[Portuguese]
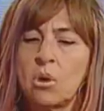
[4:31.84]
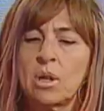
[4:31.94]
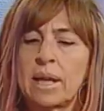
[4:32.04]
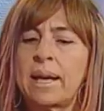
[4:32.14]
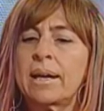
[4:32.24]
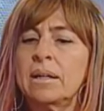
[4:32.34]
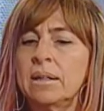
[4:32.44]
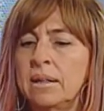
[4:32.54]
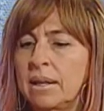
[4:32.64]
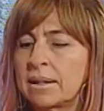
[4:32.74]
colega,
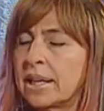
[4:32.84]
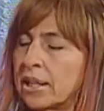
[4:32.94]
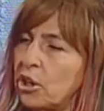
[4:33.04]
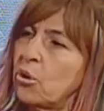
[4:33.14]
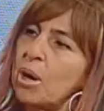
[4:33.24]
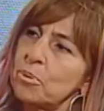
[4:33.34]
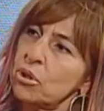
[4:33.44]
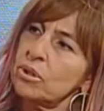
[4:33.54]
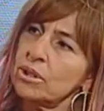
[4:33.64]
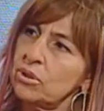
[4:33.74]
que criou a
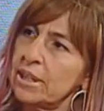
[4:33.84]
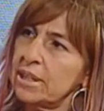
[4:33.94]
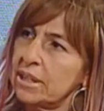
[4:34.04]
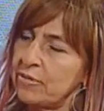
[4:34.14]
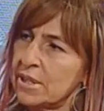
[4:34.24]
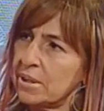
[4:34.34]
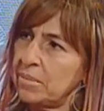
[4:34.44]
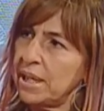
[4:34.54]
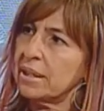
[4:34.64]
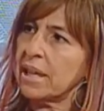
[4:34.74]
Procuradoria da Defesa
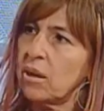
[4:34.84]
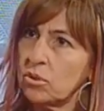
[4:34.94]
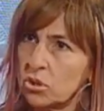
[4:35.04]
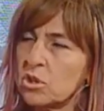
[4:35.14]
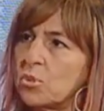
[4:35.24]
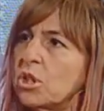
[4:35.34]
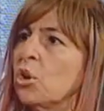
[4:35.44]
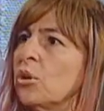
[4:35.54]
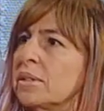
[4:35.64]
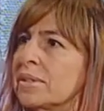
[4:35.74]
Ambiental em
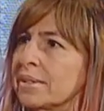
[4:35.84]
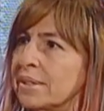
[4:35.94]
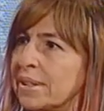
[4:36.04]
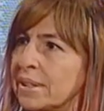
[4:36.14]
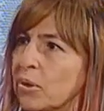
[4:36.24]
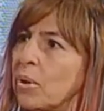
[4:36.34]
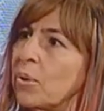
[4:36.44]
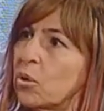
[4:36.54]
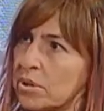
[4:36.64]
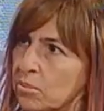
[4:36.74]
2002. Então, é
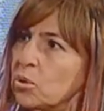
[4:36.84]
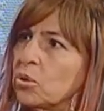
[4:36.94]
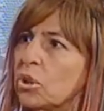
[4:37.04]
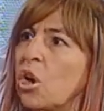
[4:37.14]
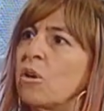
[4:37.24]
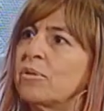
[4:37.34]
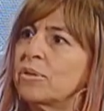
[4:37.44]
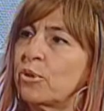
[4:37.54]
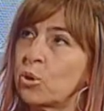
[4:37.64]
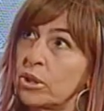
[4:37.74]
uma coisa muito nova.
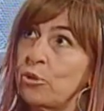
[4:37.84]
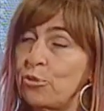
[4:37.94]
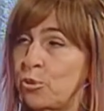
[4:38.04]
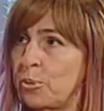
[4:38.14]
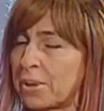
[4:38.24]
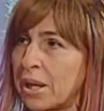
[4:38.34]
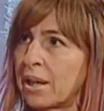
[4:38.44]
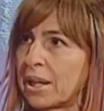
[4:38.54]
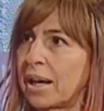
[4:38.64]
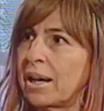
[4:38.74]
Foi quando eu fui
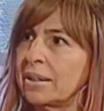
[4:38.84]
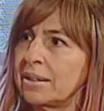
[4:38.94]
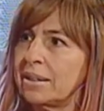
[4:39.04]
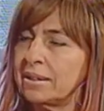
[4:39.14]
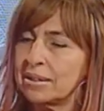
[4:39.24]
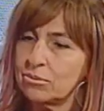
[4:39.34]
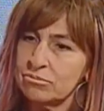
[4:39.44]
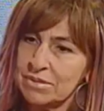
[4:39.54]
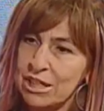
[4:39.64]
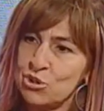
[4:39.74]
para lá e,
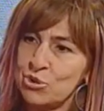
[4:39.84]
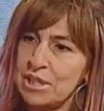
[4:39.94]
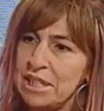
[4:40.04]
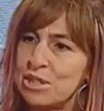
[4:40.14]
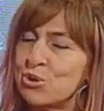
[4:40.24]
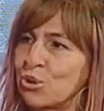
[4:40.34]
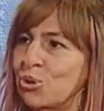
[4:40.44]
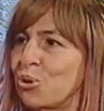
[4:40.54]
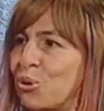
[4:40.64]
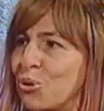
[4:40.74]
então, desde o início eu
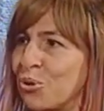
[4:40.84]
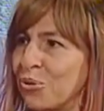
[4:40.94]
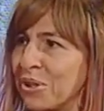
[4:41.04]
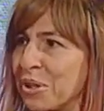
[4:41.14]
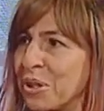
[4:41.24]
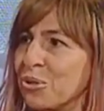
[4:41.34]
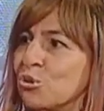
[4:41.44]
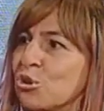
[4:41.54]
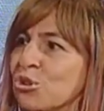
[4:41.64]
estou... Tô nos,